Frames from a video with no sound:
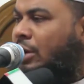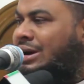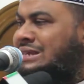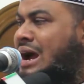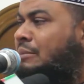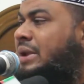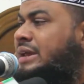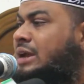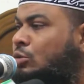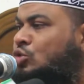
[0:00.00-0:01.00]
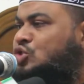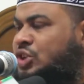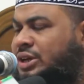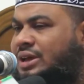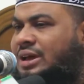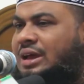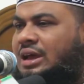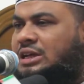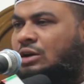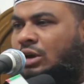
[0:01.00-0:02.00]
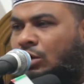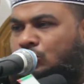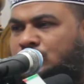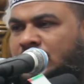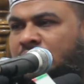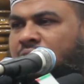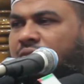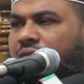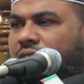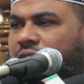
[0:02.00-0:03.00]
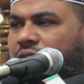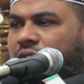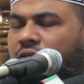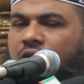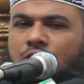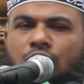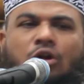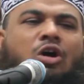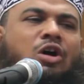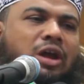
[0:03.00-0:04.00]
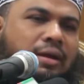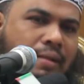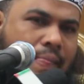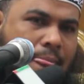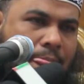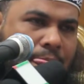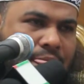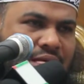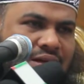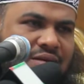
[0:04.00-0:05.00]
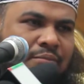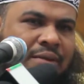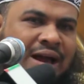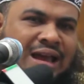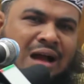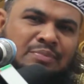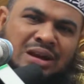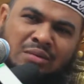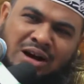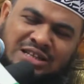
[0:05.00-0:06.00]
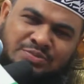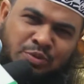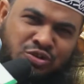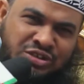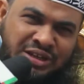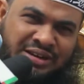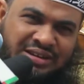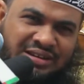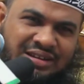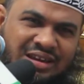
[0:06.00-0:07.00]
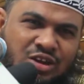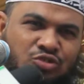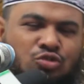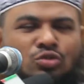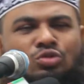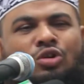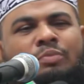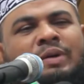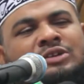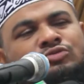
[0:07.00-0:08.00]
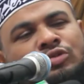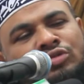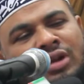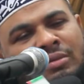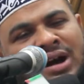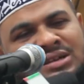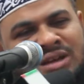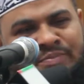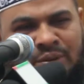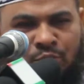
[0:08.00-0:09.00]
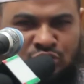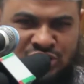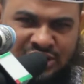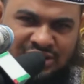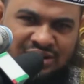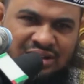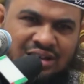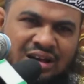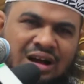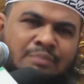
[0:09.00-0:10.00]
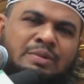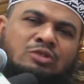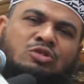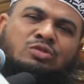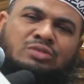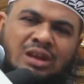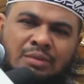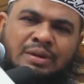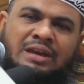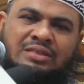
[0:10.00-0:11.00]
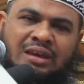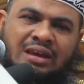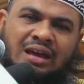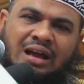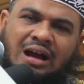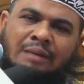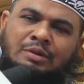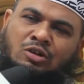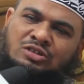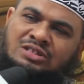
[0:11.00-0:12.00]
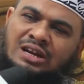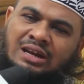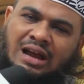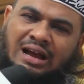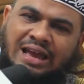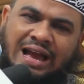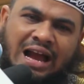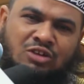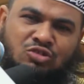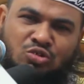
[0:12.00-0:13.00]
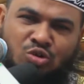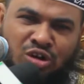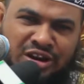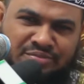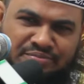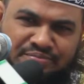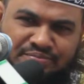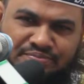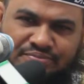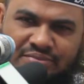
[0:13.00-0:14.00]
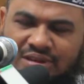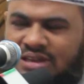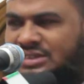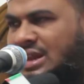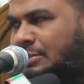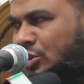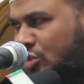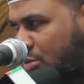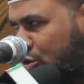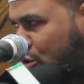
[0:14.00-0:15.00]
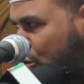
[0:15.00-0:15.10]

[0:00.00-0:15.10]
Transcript: দেওয়া যে আমরা এটা করছি এটা করা উচিত নয় ভাই আপনি নামাজ পড়ছেন সুন্দর পাঁচ সপ্তাহ নামাজ আপনি পড়ছেন আপনার সন্তানের বিয়েতে আপনি কনসার্টের আয়োজন করলেন ইসলামকে সমর্থন